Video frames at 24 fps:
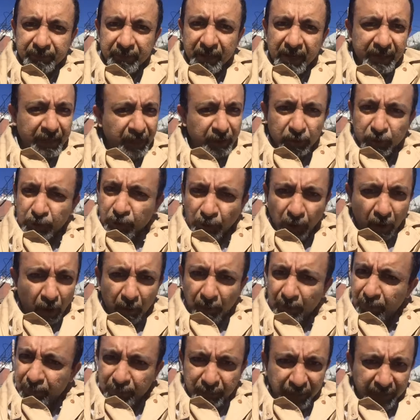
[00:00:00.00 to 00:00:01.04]
এটা তো
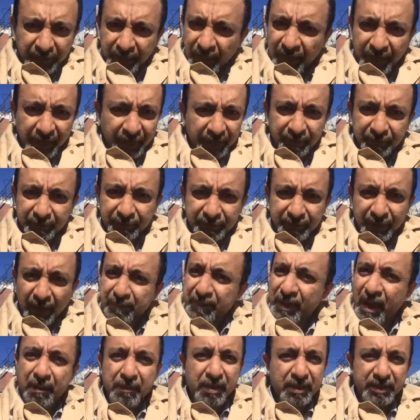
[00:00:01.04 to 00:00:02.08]
মিথ্যা না
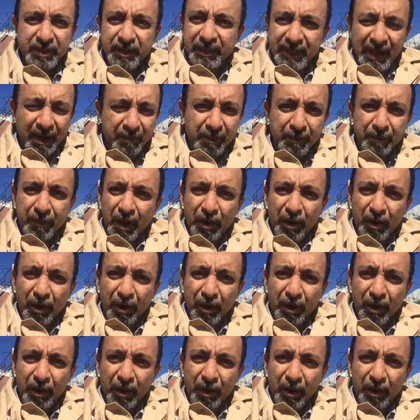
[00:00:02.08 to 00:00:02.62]
আপনি অ্যামাজন ক্লাবে